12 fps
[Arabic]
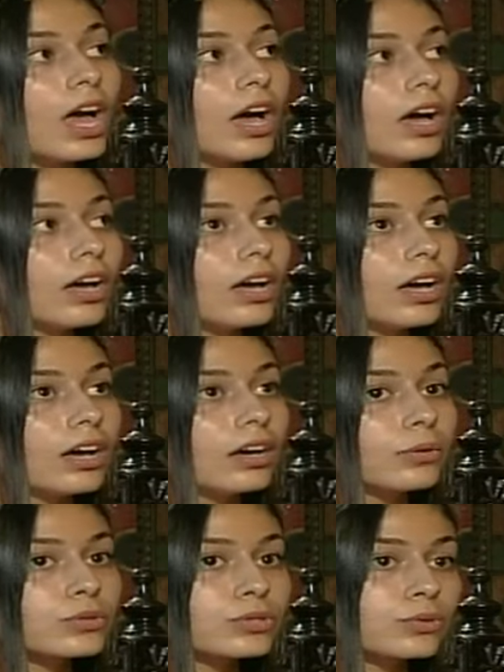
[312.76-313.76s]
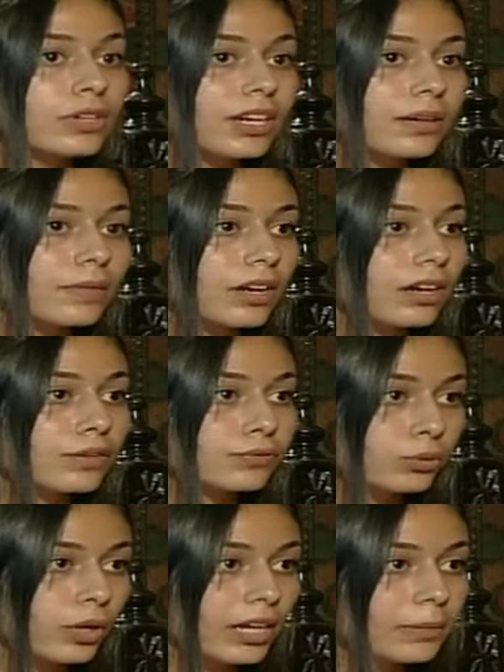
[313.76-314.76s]
آه، وصولا
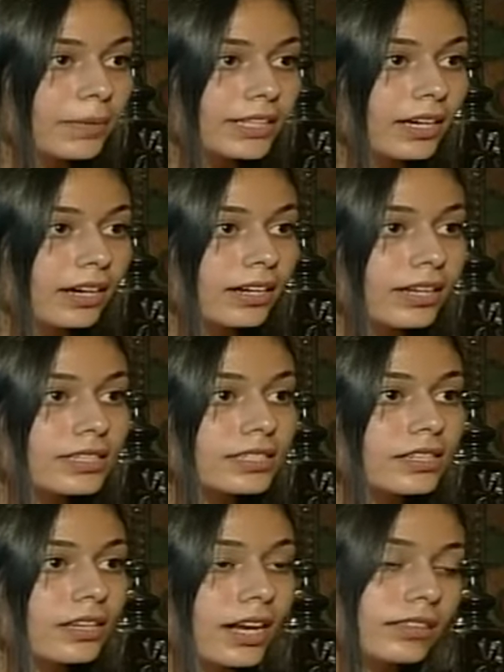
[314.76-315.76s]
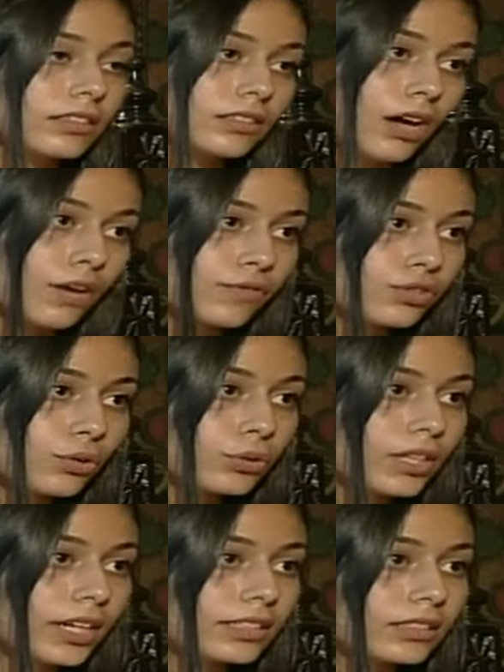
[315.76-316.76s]
لفتوح المدارس رح تتضاعف
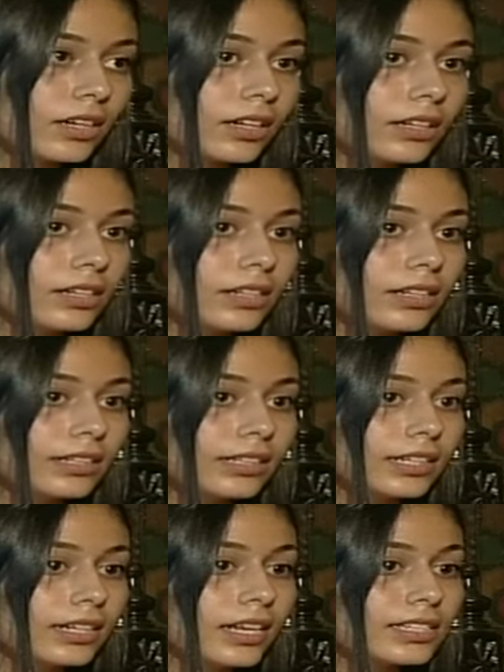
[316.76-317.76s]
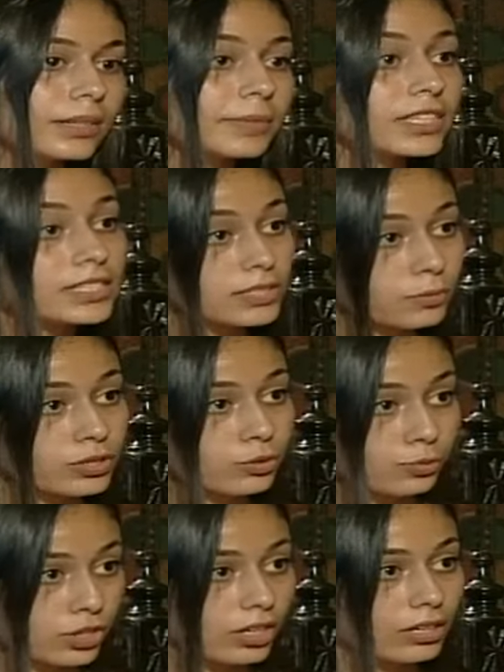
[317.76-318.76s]
الجهود أكثر الكل لازم ينظم
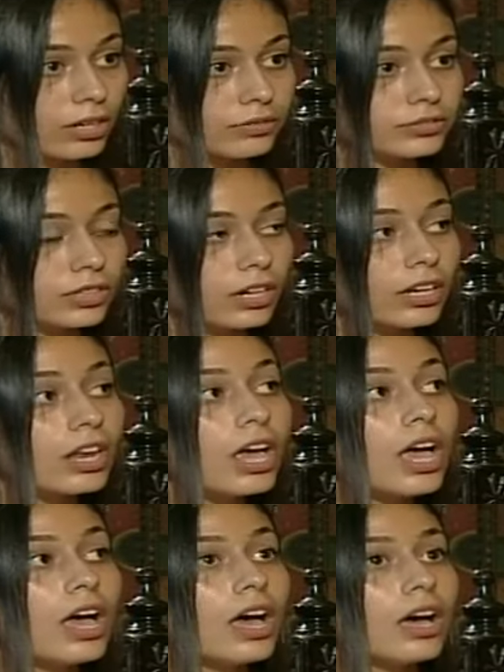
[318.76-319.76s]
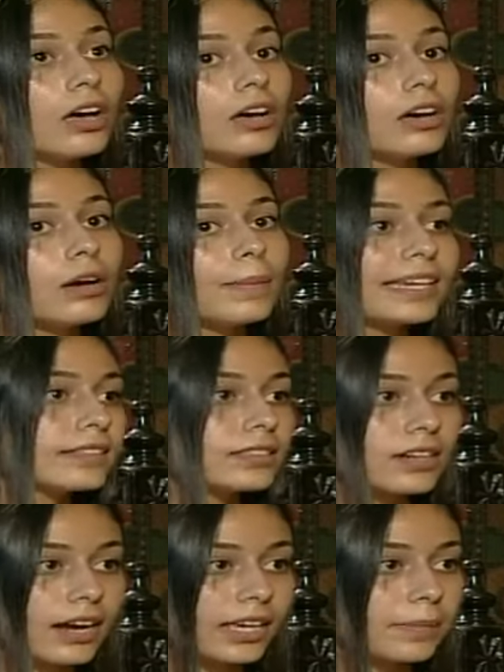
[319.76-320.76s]
وقته بشكل أفضل ما
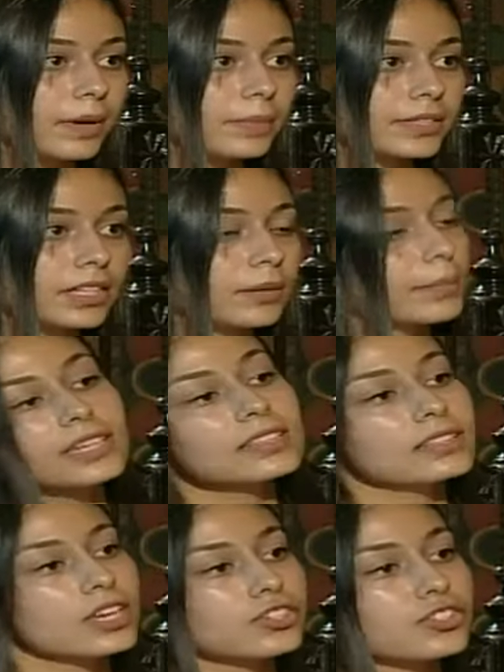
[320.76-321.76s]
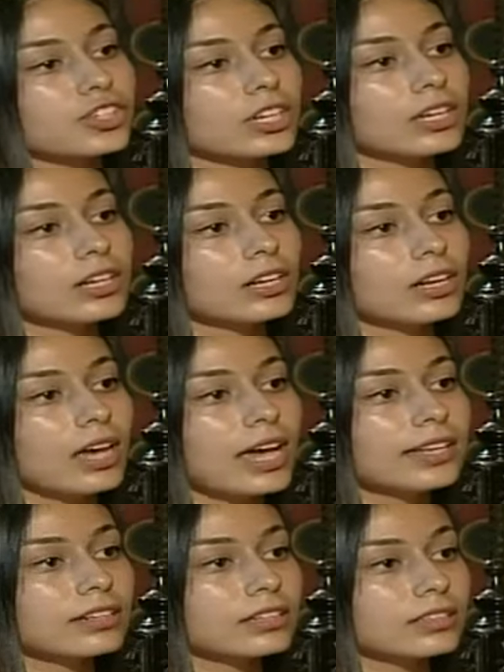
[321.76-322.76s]
كنت راكم أبدا ما كنت أجل
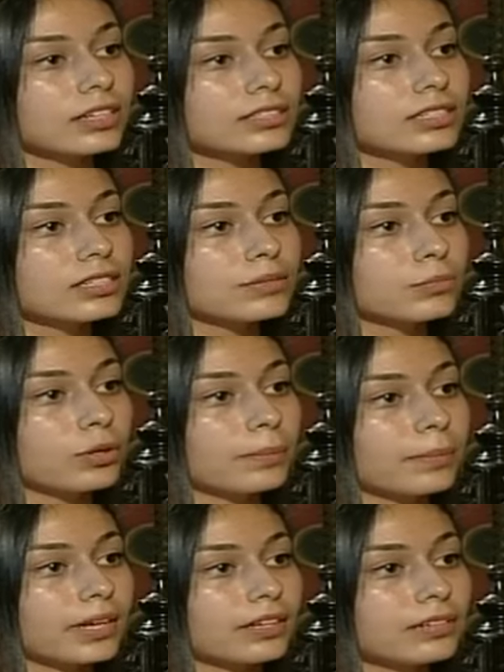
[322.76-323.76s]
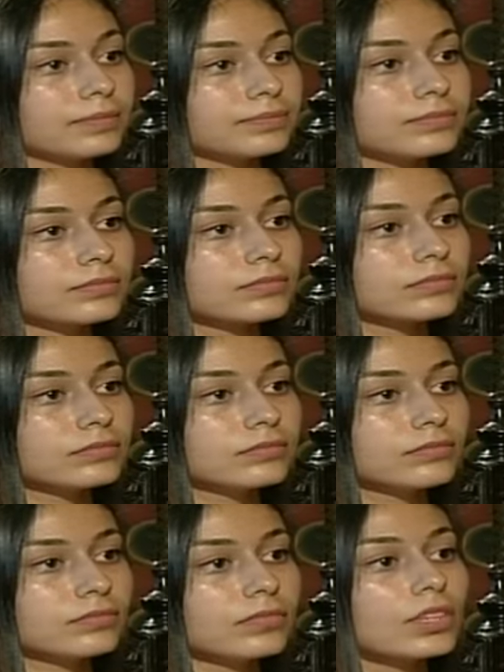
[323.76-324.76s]
هاي النقطة كثير مهمة
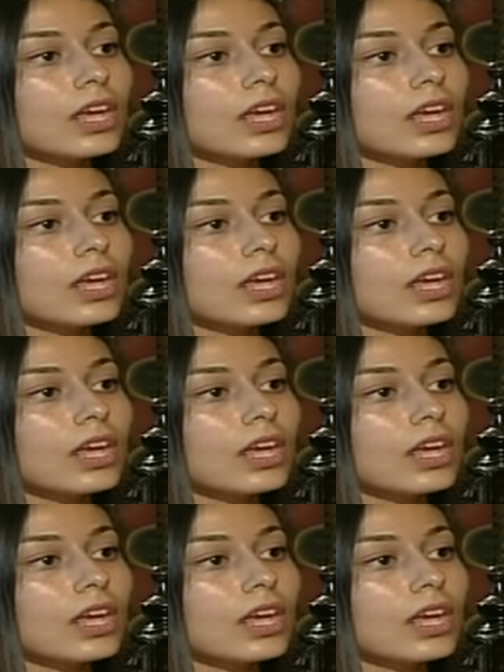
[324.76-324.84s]
تمام